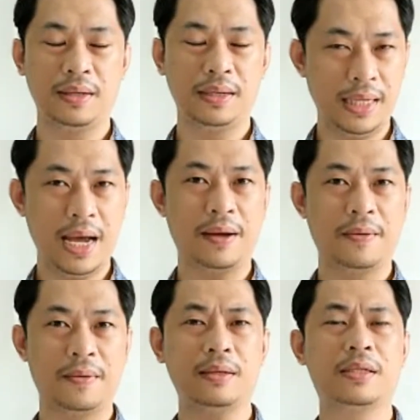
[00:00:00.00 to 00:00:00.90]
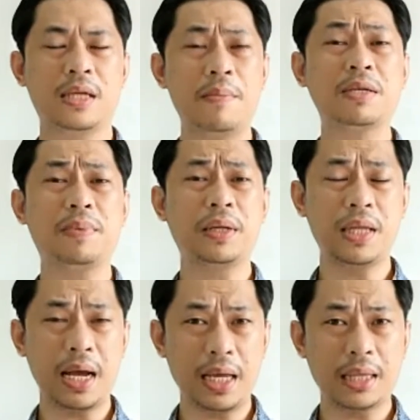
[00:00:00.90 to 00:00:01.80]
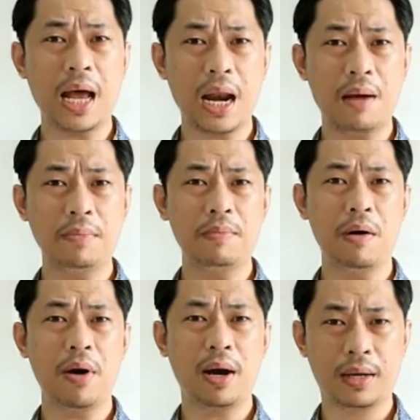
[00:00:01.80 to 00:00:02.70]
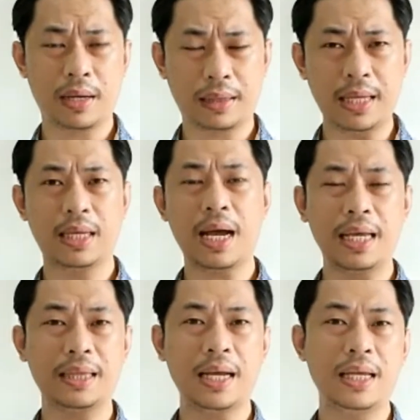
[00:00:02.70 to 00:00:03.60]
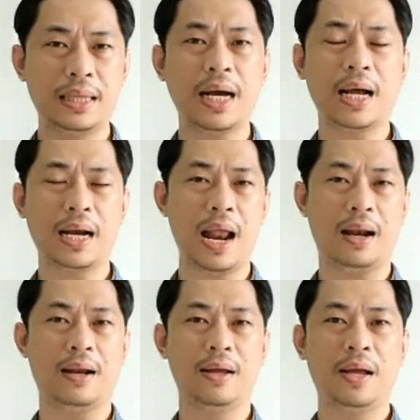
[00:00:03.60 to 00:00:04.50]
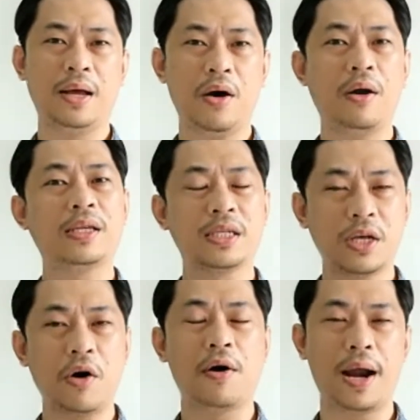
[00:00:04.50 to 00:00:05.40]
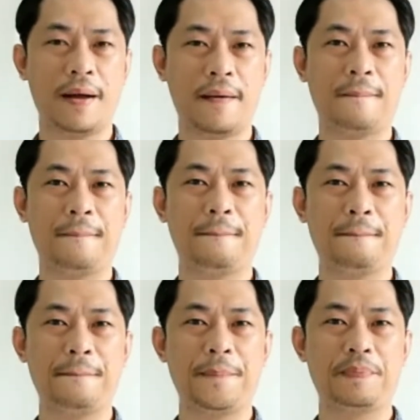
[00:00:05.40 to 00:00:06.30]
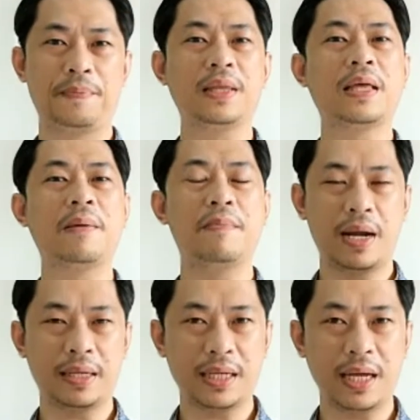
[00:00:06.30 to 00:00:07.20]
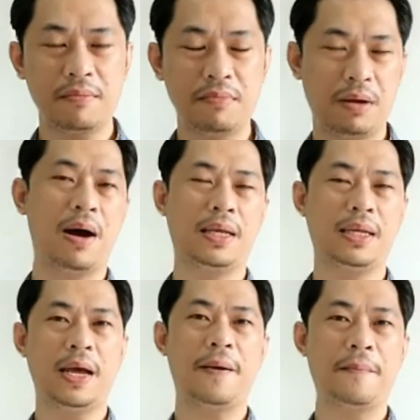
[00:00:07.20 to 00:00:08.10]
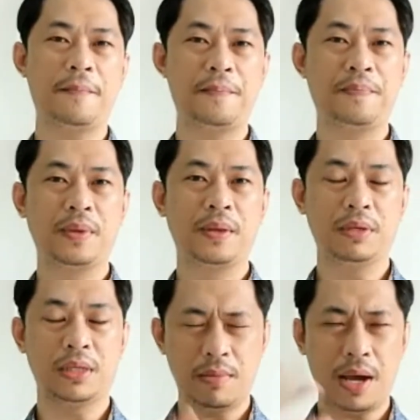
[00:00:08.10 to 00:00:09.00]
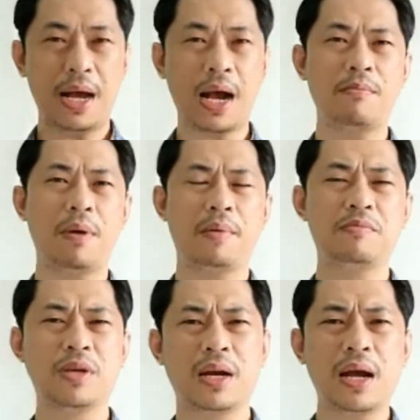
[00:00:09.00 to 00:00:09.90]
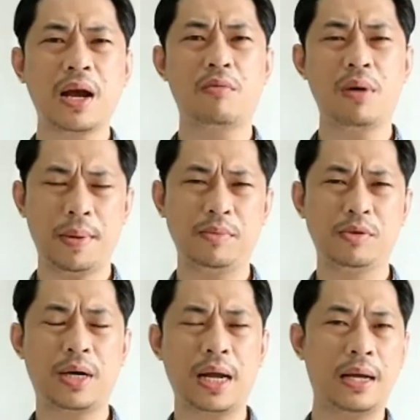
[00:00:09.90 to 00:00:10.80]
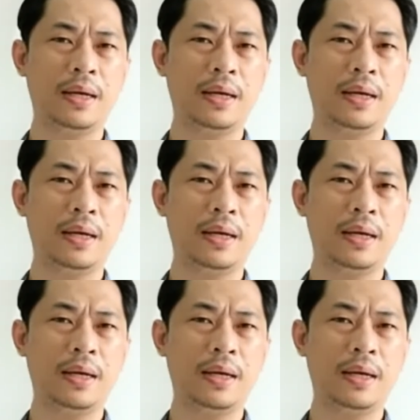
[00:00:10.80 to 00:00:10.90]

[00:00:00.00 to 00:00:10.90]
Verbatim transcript: Dia. Sama seperti yang kita alami bahwa ketika kita ditengkenal oleh seseorang, kita merasa berbahagia. Bisa bayangkan Bapak Ibu Saudara kalau Bapak Ibu Saudara